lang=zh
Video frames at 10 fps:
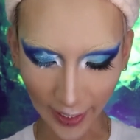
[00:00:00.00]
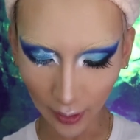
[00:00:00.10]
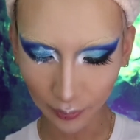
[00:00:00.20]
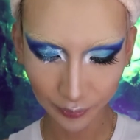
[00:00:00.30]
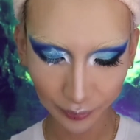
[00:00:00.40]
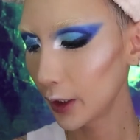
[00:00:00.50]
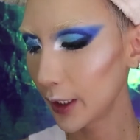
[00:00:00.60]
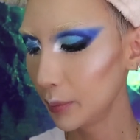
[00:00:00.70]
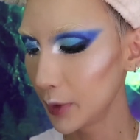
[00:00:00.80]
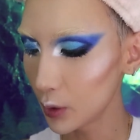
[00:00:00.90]
烦。
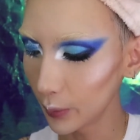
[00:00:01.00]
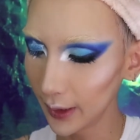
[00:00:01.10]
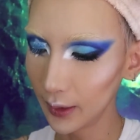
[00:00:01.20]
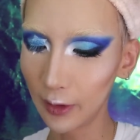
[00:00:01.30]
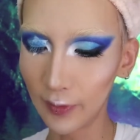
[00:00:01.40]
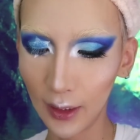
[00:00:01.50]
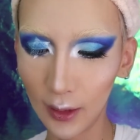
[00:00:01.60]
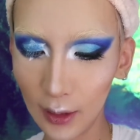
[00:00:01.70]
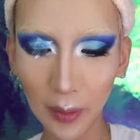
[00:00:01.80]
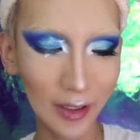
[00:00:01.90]
OK，没所谓，不要烦
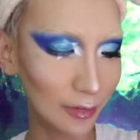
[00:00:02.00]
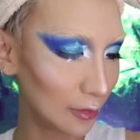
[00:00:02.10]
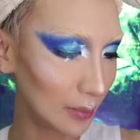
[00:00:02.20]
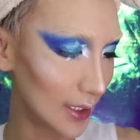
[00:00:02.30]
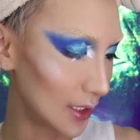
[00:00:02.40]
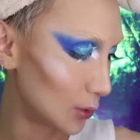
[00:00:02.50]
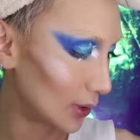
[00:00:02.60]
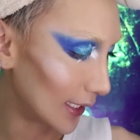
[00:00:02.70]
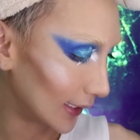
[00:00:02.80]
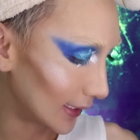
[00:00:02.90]
了，不要把负面情
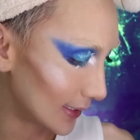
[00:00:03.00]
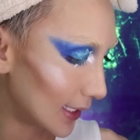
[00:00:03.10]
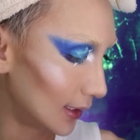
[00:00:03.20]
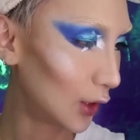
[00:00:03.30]
绪带给大家。